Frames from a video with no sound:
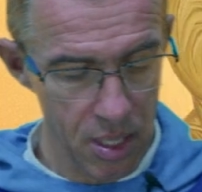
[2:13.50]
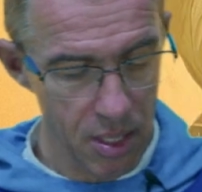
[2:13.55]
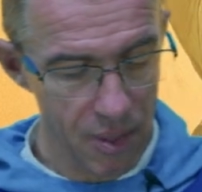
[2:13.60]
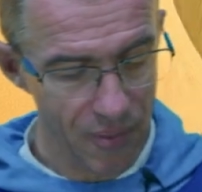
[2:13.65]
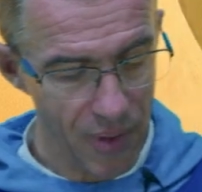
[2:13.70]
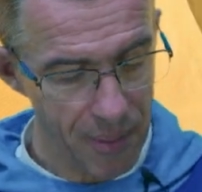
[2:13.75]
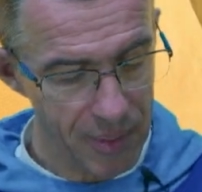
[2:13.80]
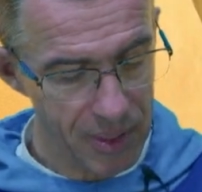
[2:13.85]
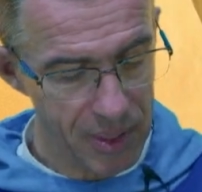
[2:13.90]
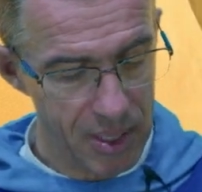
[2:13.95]

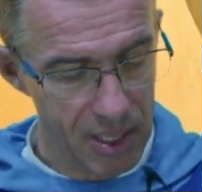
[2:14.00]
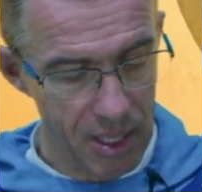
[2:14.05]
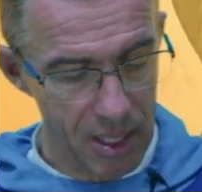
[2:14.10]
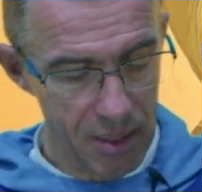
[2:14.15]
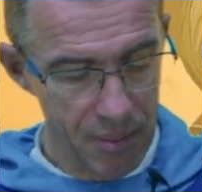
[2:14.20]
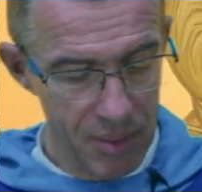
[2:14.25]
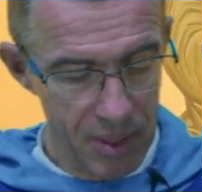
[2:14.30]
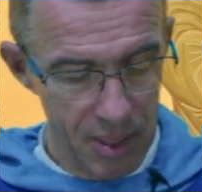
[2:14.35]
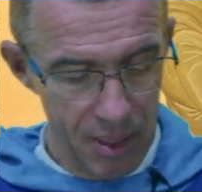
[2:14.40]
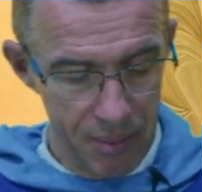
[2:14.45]
on va
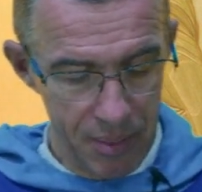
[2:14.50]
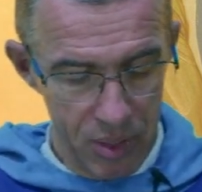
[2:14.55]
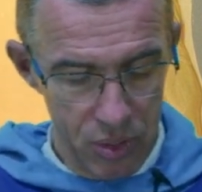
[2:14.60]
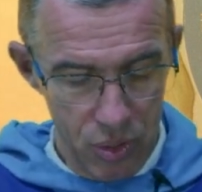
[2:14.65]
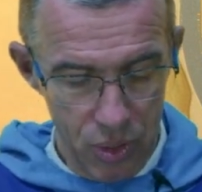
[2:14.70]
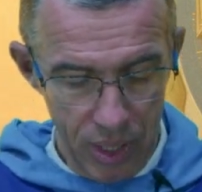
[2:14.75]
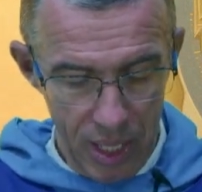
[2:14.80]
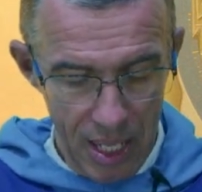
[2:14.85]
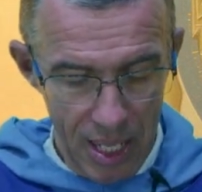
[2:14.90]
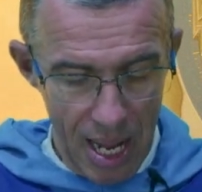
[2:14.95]

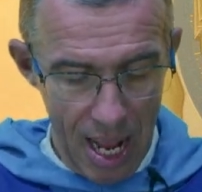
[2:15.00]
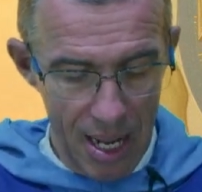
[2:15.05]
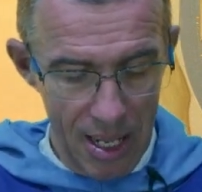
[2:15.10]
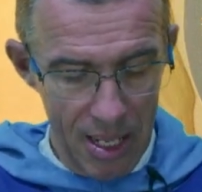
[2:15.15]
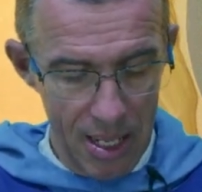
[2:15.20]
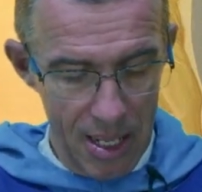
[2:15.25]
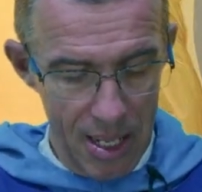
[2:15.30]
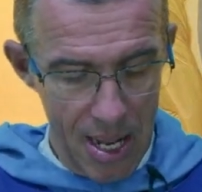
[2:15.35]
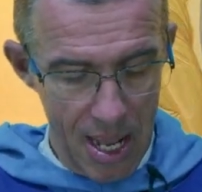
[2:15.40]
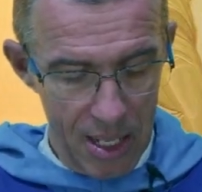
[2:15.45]
mesurer la
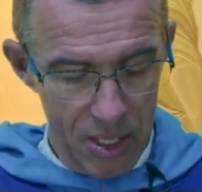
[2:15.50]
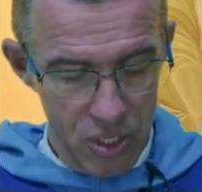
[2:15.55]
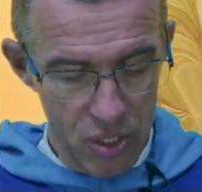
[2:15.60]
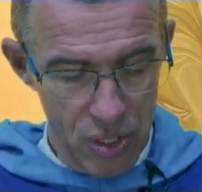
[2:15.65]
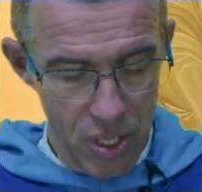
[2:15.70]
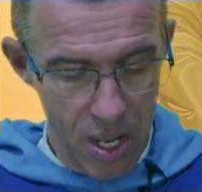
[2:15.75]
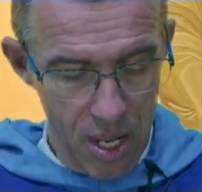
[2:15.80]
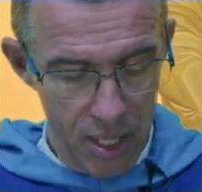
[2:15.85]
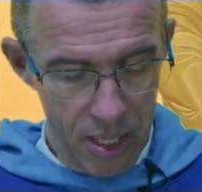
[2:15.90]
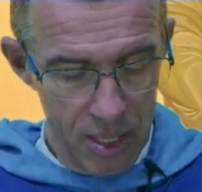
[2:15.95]

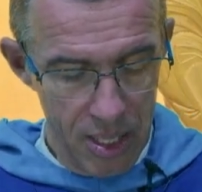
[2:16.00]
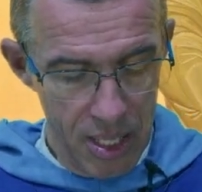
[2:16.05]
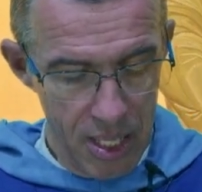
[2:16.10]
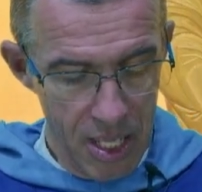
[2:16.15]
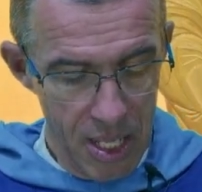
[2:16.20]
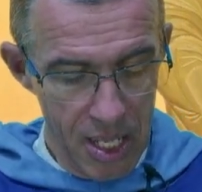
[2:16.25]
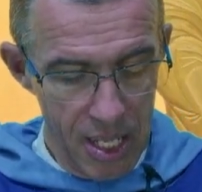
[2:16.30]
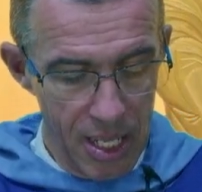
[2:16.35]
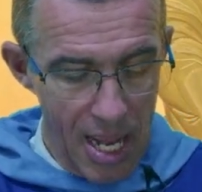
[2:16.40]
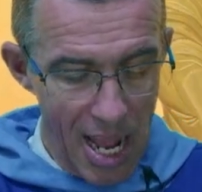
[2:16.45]
largeur
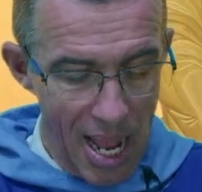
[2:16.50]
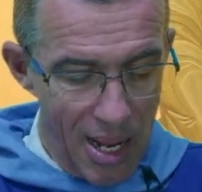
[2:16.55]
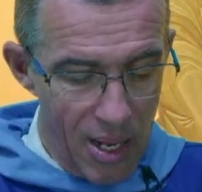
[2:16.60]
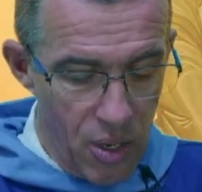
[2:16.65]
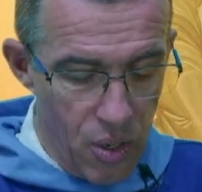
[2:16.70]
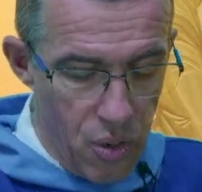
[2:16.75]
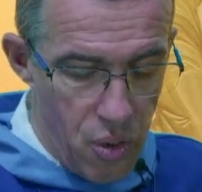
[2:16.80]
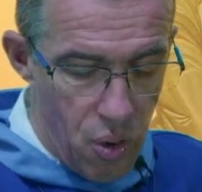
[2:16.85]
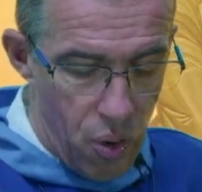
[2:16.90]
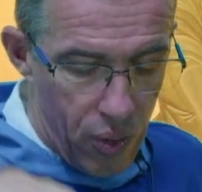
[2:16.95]
et la
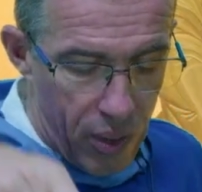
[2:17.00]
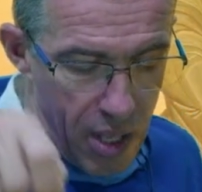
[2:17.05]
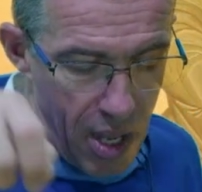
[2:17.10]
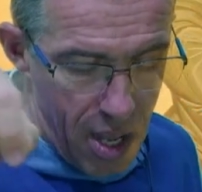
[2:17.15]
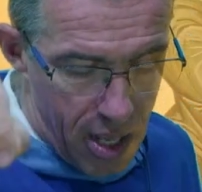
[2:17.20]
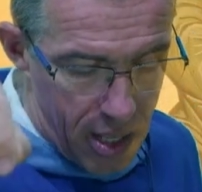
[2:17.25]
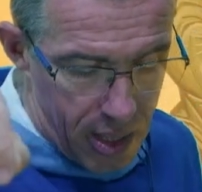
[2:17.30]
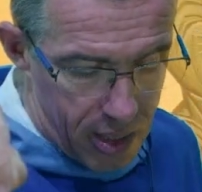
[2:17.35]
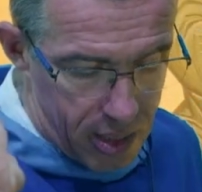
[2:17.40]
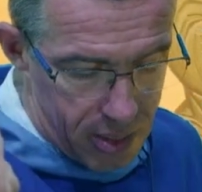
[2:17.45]

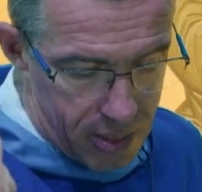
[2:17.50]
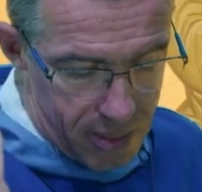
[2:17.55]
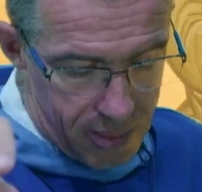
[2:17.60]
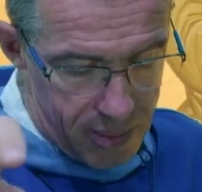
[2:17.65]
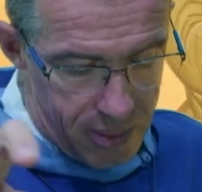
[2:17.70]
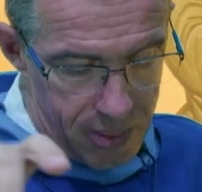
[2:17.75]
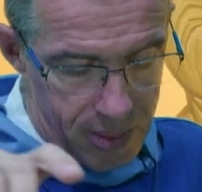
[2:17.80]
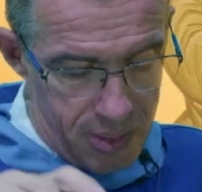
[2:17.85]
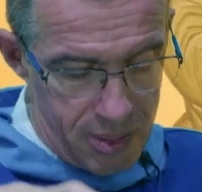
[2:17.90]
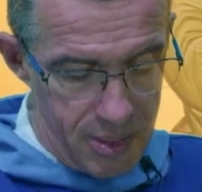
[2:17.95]
longueur.
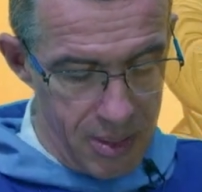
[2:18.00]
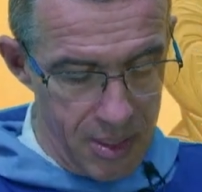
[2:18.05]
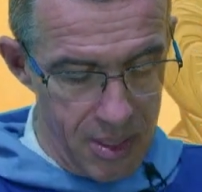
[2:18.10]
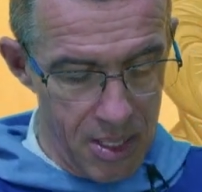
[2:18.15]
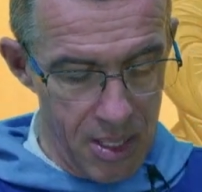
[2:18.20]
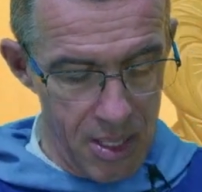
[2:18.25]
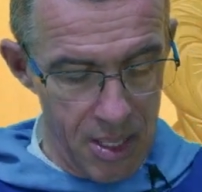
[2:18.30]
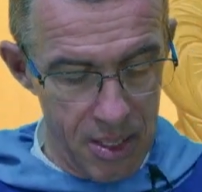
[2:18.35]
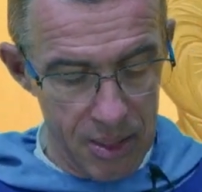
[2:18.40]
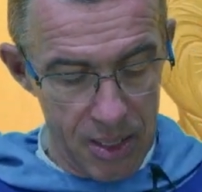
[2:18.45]

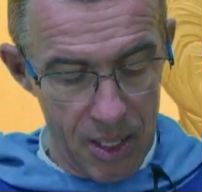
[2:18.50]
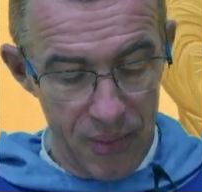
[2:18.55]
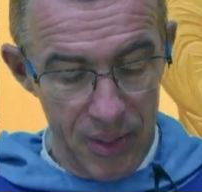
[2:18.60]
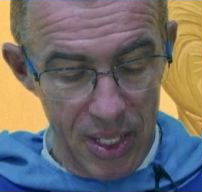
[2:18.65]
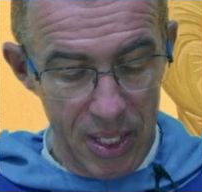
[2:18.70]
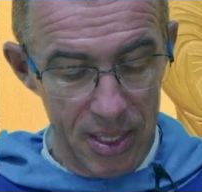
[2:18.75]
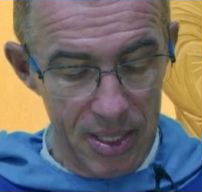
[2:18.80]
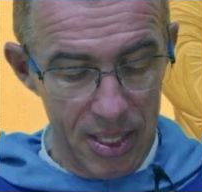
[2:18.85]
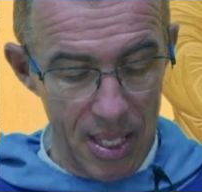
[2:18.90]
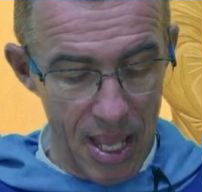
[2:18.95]
Ça veut
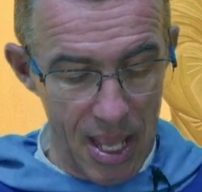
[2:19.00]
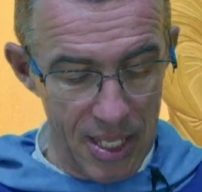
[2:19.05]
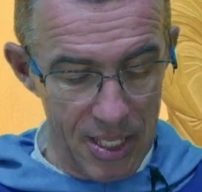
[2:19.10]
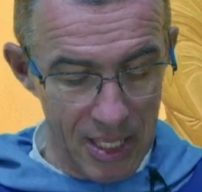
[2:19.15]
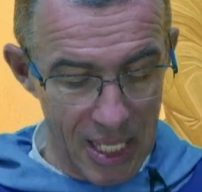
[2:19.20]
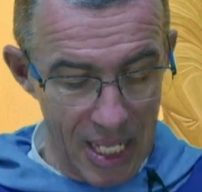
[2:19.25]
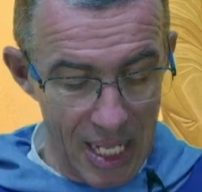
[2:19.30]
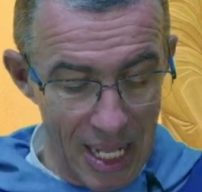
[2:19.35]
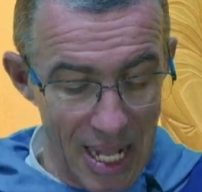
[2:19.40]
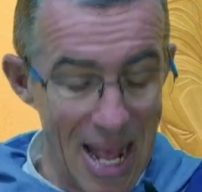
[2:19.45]
dire, est-ce
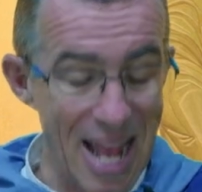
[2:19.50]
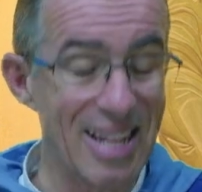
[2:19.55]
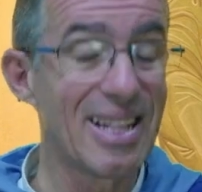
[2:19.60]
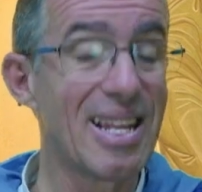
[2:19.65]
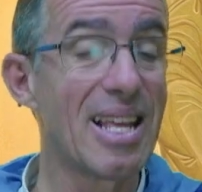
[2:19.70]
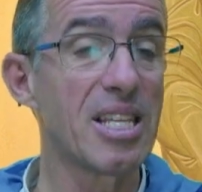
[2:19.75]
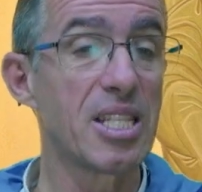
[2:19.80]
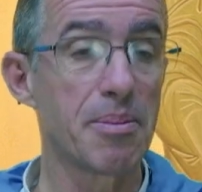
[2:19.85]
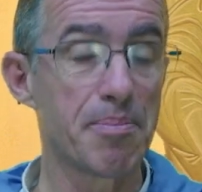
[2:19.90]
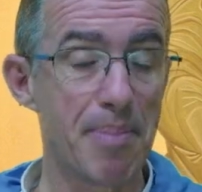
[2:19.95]
qu'il y a de
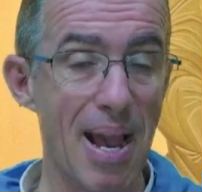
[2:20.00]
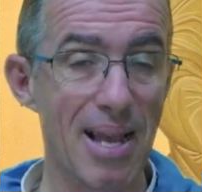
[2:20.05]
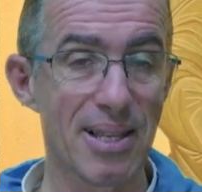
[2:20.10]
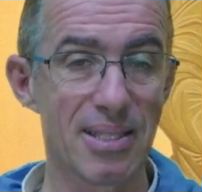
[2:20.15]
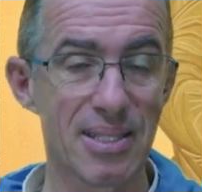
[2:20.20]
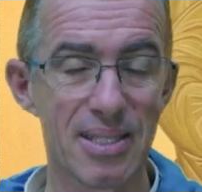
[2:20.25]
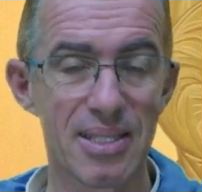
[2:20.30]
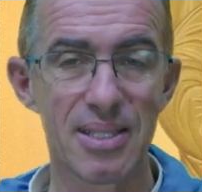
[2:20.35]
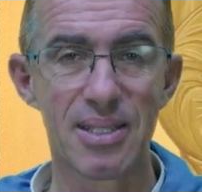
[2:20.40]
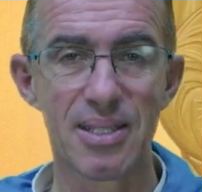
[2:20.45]

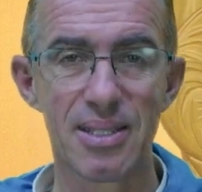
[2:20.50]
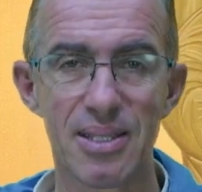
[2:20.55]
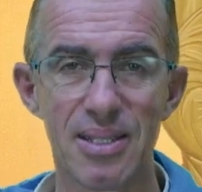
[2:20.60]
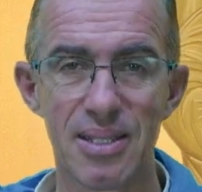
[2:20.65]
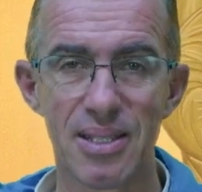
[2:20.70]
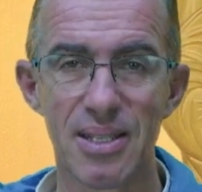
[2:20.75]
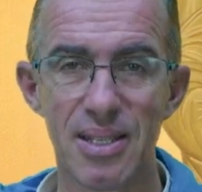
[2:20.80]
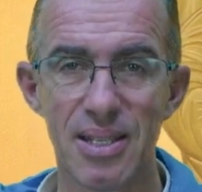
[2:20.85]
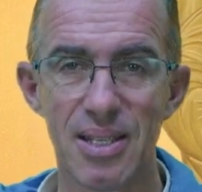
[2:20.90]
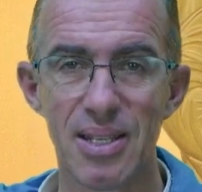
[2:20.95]
l'espace
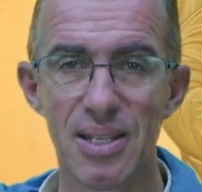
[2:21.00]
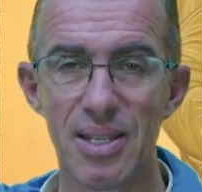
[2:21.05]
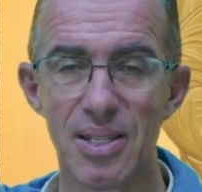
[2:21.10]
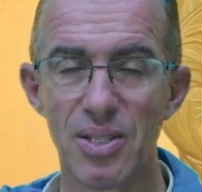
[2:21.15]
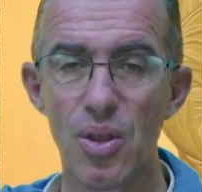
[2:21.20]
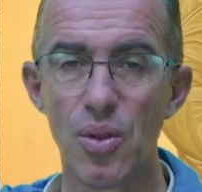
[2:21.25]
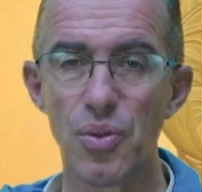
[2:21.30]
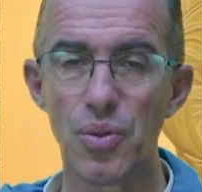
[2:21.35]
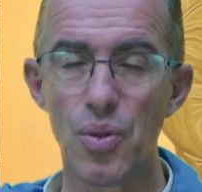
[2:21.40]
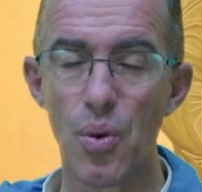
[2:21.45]

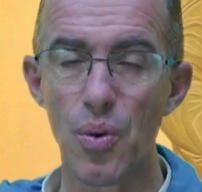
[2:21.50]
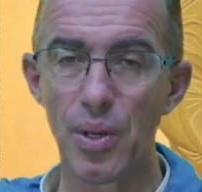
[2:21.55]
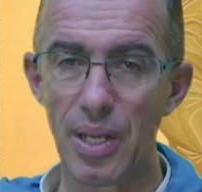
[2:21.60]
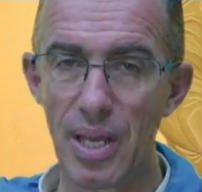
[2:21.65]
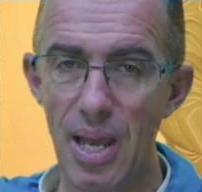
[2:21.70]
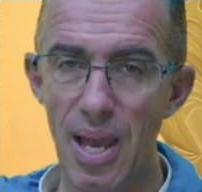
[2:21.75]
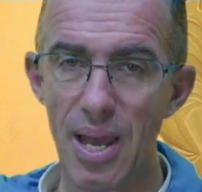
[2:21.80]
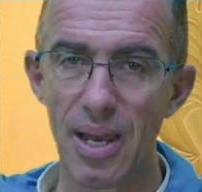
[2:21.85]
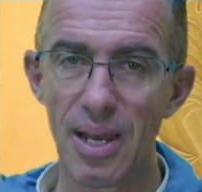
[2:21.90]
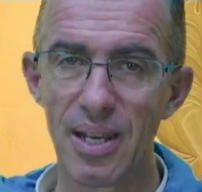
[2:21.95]
dans ton
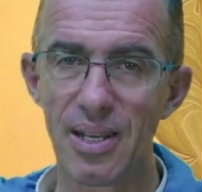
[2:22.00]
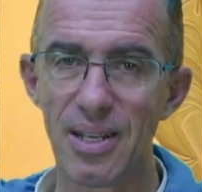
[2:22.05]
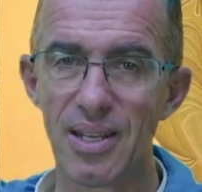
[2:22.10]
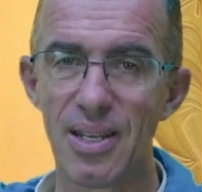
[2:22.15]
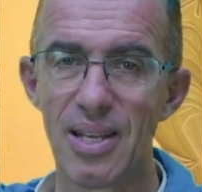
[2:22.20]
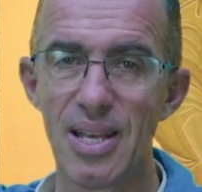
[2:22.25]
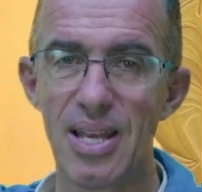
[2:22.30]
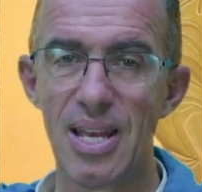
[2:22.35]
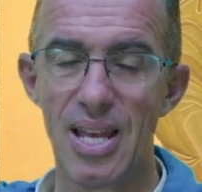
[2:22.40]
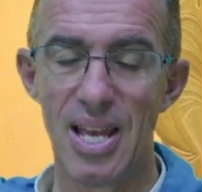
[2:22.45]
cœur
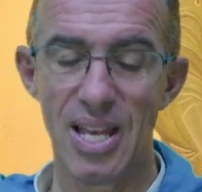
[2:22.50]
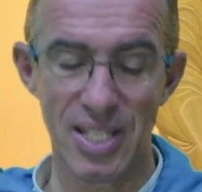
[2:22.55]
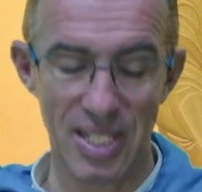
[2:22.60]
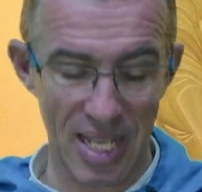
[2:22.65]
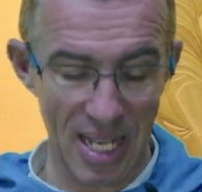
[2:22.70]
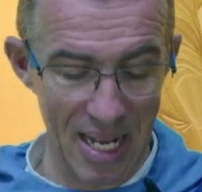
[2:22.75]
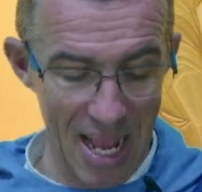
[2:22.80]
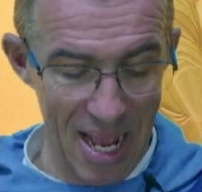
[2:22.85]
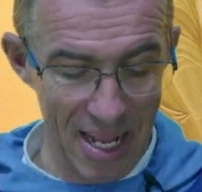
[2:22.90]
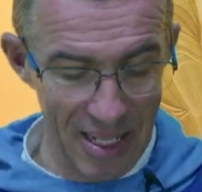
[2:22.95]
Est-ce
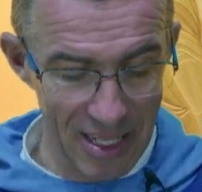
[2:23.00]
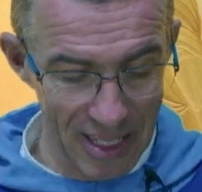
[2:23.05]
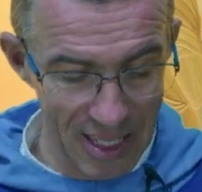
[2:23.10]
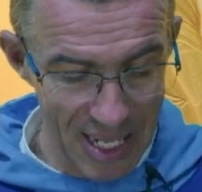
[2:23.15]
qu'il y a de